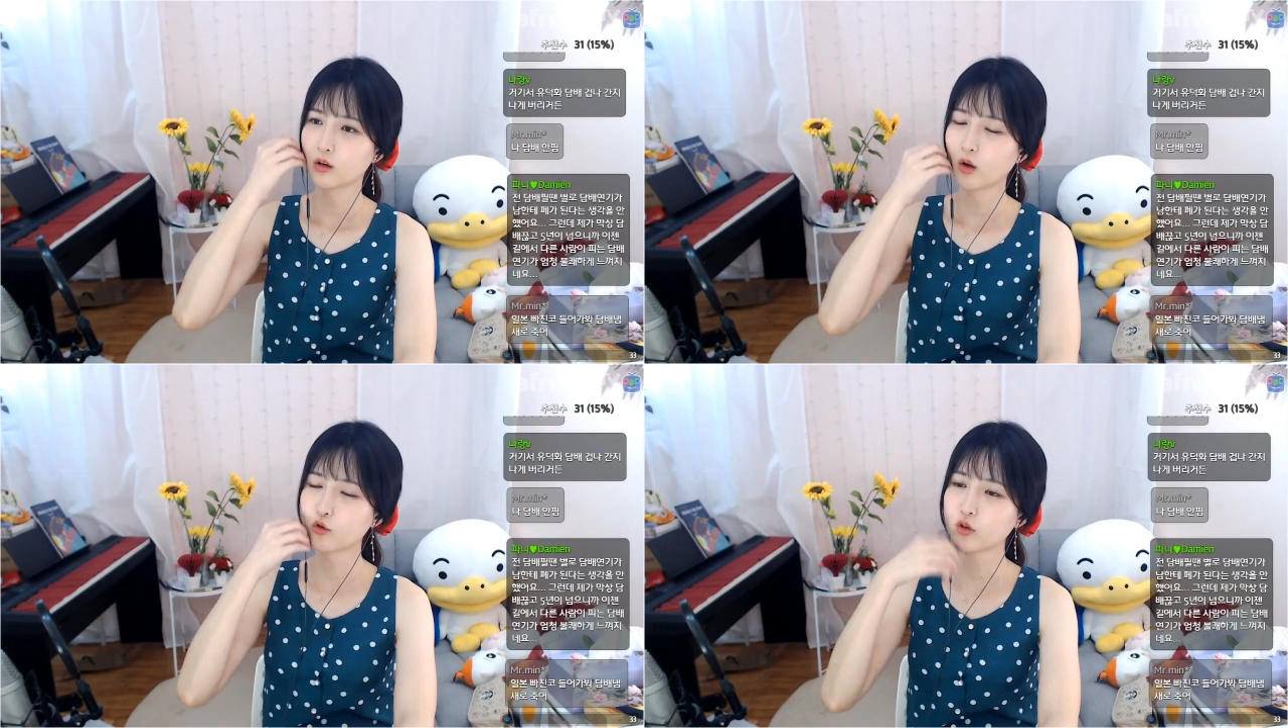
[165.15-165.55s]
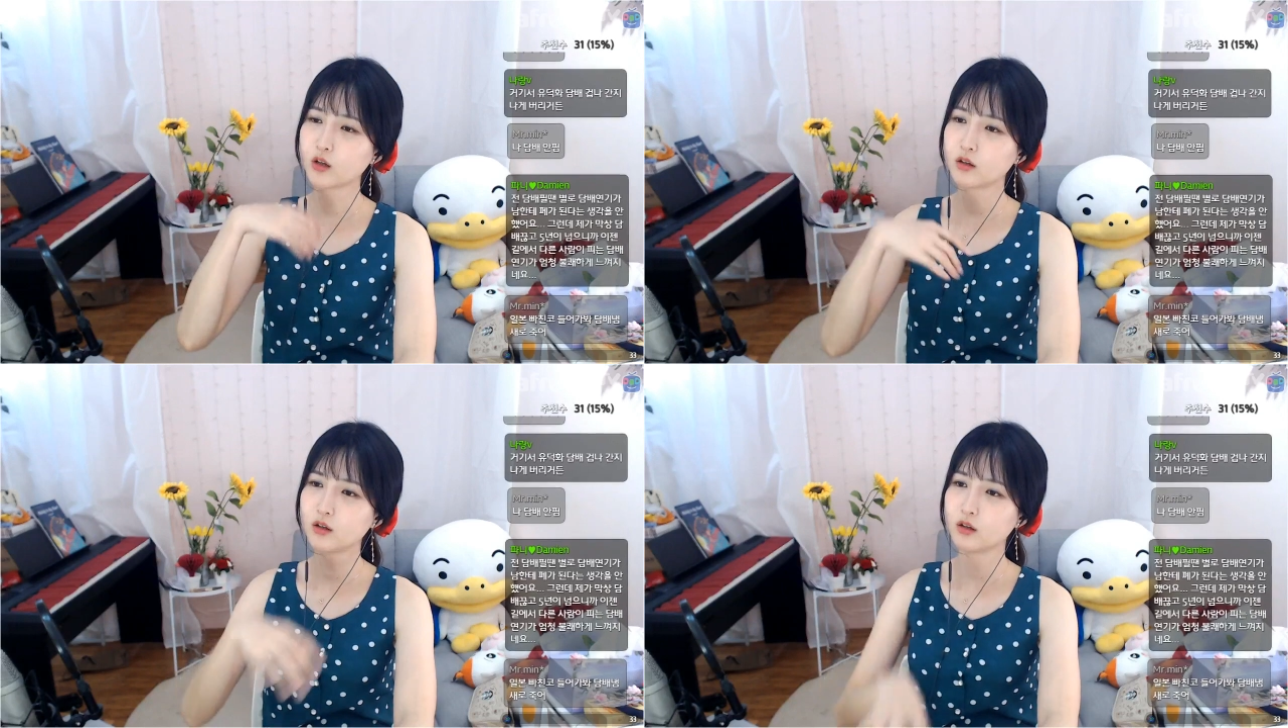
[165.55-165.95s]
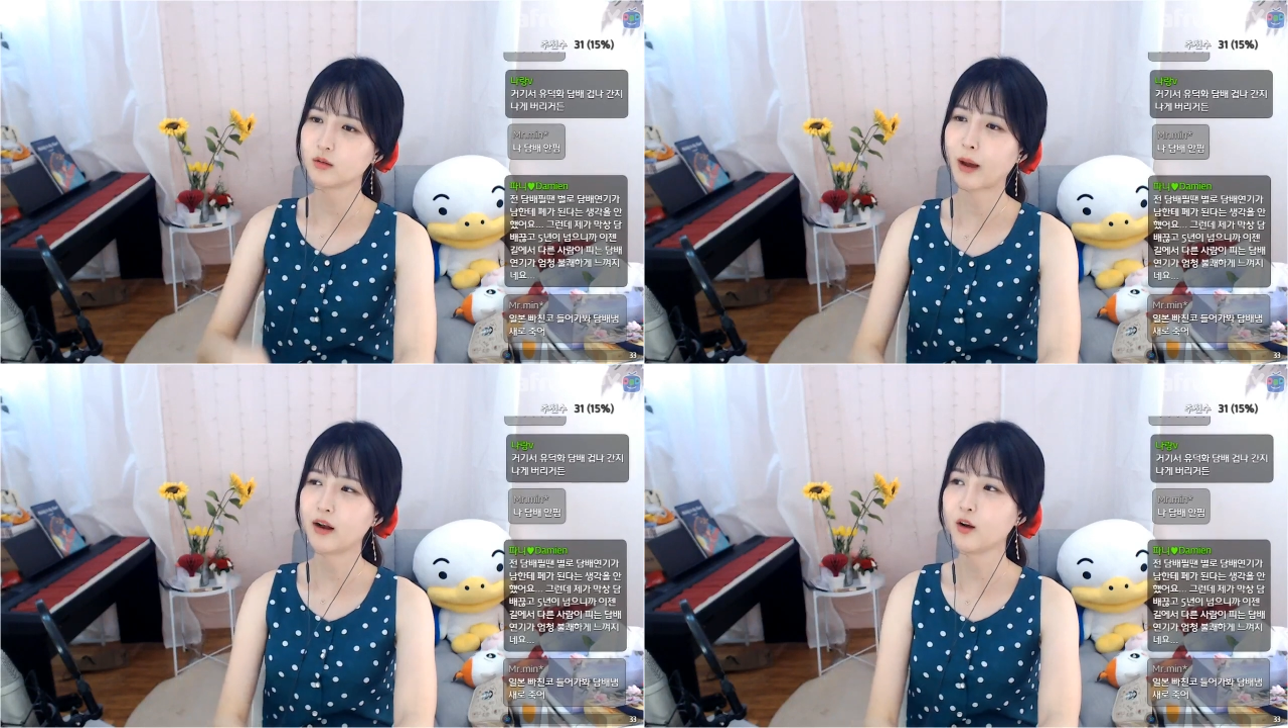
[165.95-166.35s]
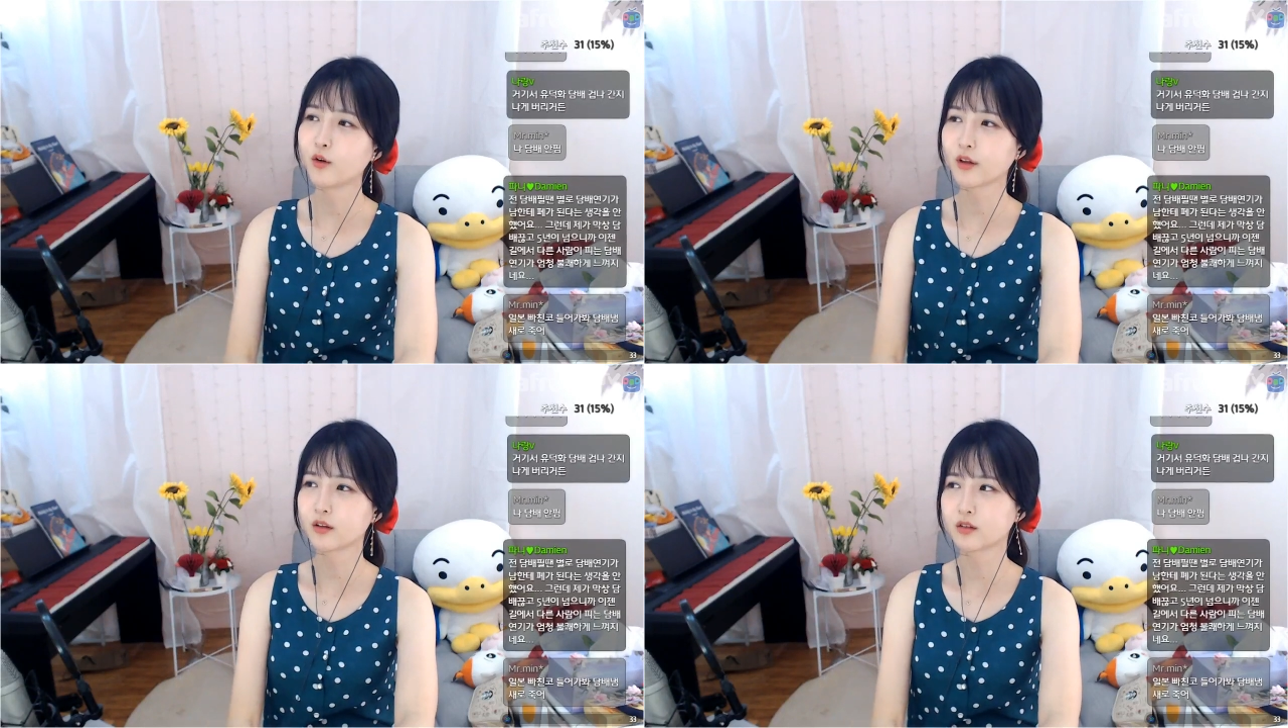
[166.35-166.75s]
결국에는
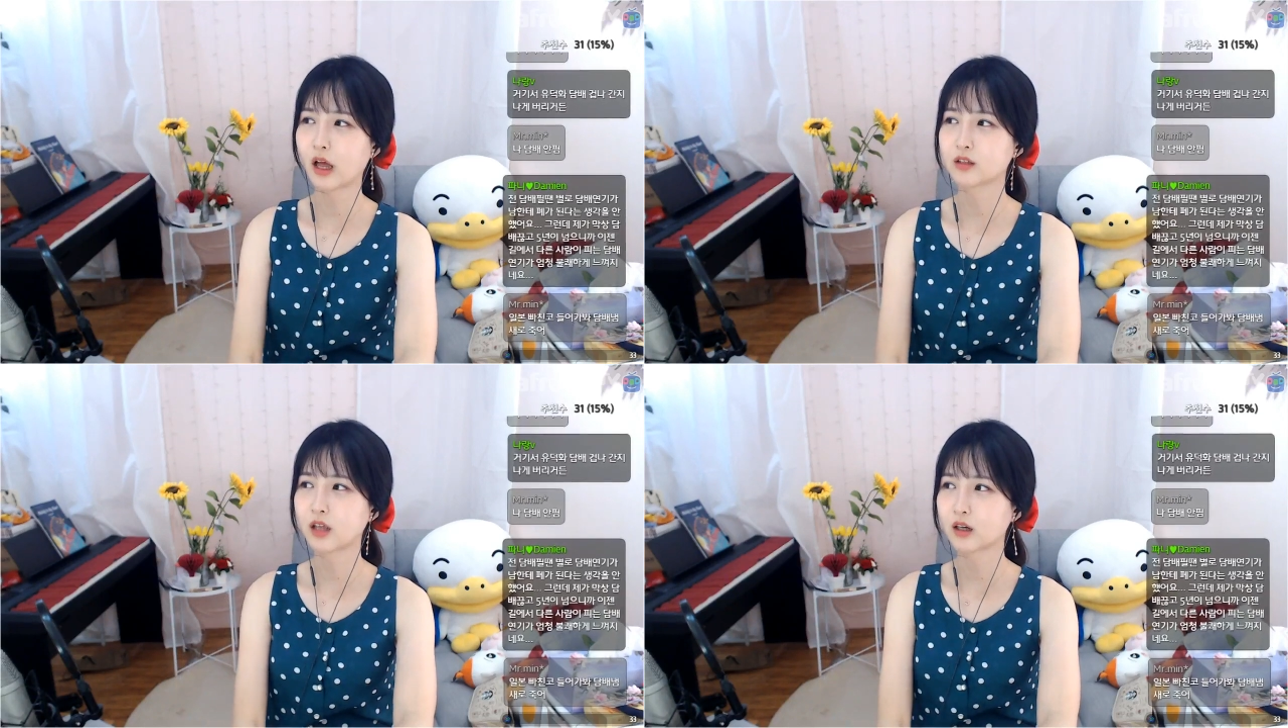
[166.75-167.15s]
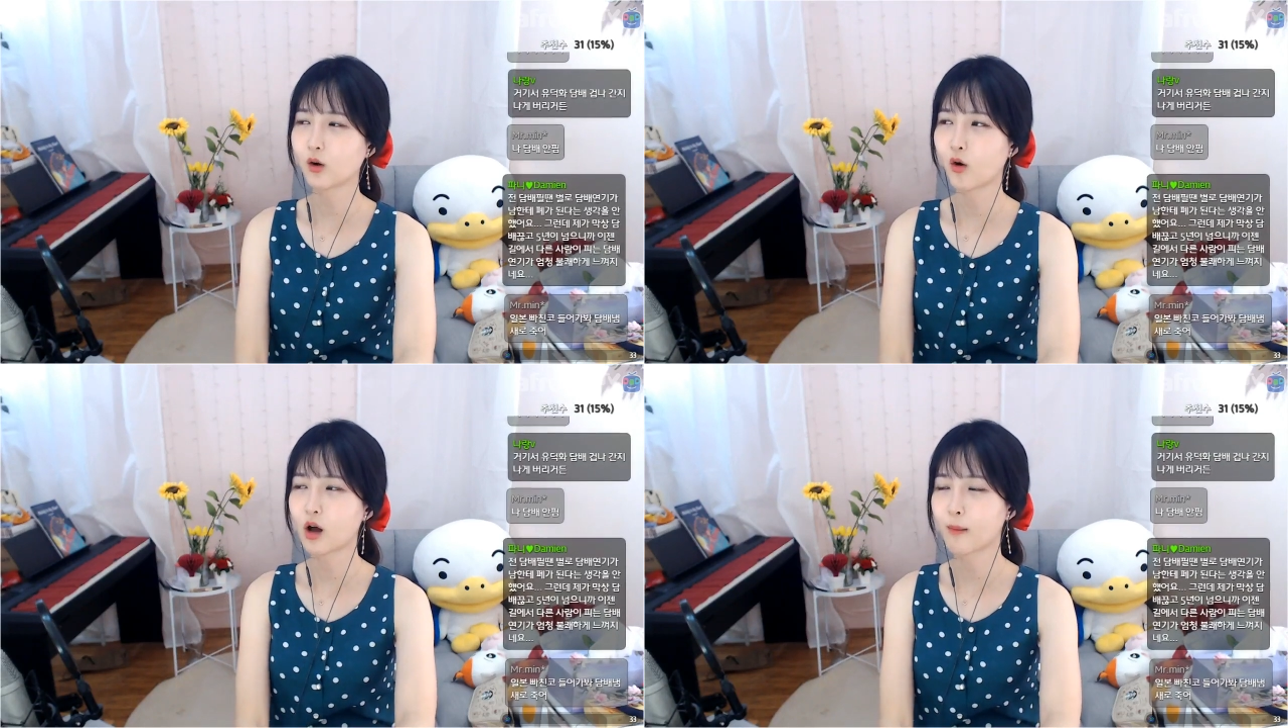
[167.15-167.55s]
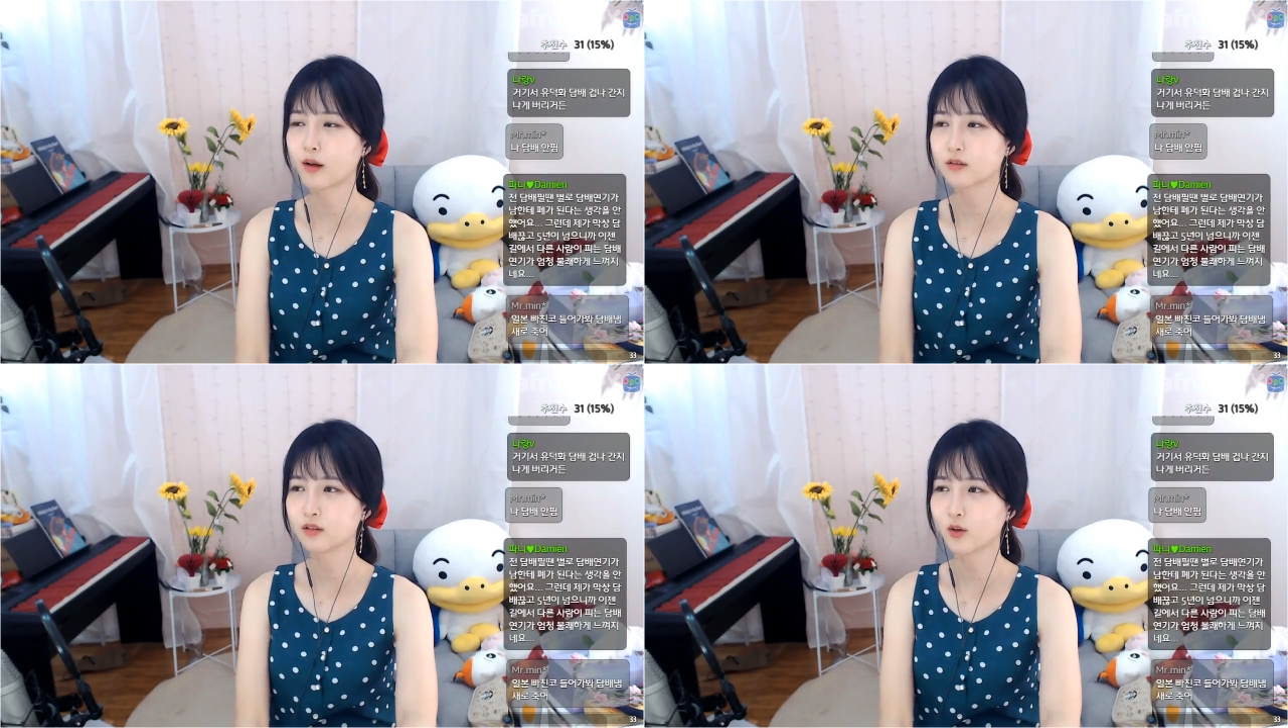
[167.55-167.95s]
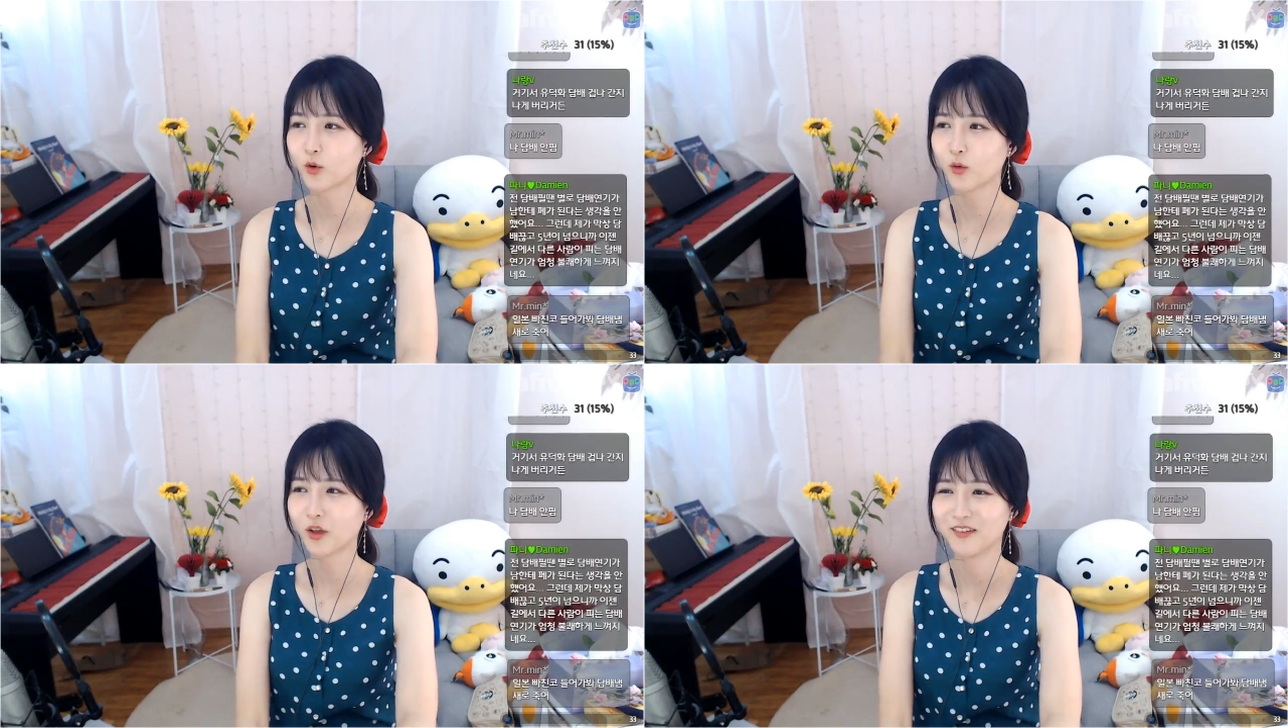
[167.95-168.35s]
말려내는 자기 건강 망치는
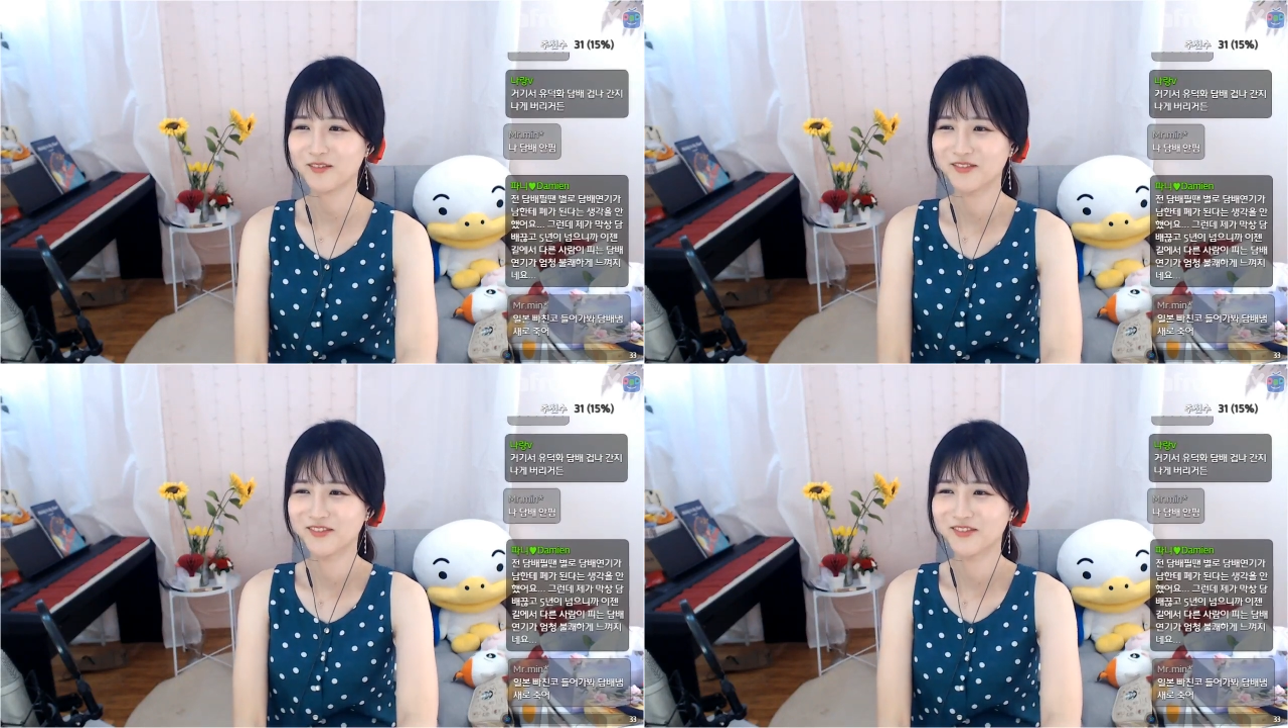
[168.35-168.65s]
건데.